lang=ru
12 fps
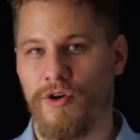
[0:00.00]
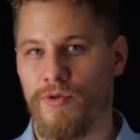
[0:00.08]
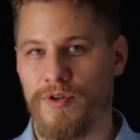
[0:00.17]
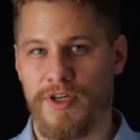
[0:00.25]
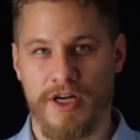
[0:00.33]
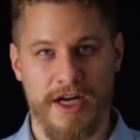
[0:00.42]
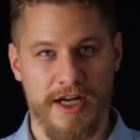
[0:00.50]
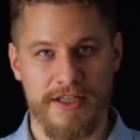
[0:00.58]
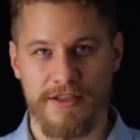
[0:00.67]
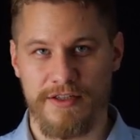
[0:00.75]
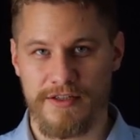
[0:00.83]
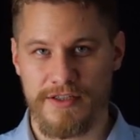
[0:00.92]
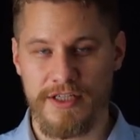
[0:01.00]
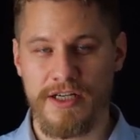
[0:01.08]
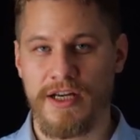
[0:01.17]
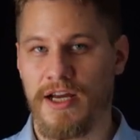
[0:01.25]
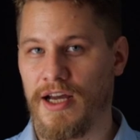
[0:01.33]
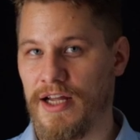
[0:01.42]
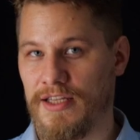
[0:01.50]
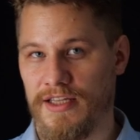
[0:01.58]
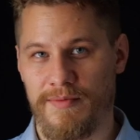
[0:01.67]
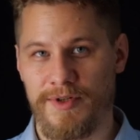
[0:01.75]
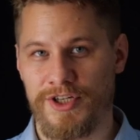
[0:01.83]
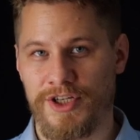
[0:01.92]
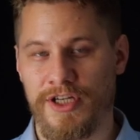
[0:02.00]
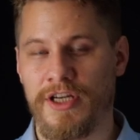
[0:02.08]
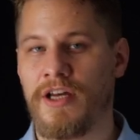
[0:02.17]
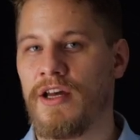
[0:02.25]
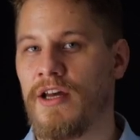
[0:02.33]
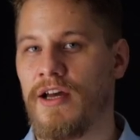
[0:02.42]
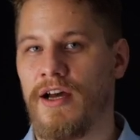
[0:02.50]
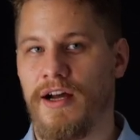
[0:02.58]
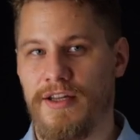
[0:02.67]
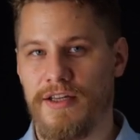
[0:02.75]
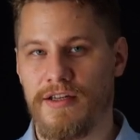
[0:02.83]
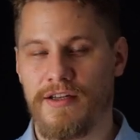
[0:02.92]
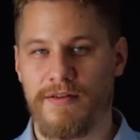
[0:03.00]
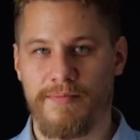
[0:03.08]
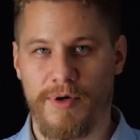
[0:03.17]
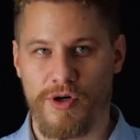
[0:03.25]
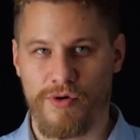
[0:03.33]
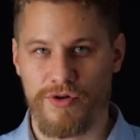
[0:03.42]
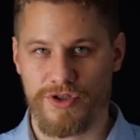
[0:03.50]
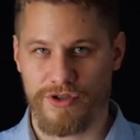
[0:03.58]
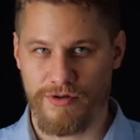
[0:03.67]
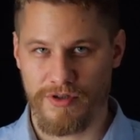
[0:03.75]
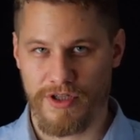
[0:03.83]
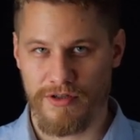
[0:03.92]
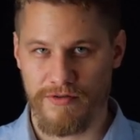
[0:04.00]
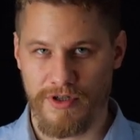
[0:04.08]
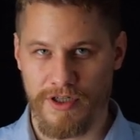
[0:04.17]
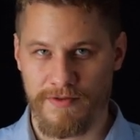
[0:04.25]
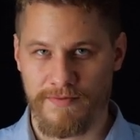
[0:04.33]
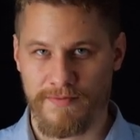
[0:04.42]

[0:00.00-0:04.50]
У них один язык, одни обычаи, они похожи друг на друга.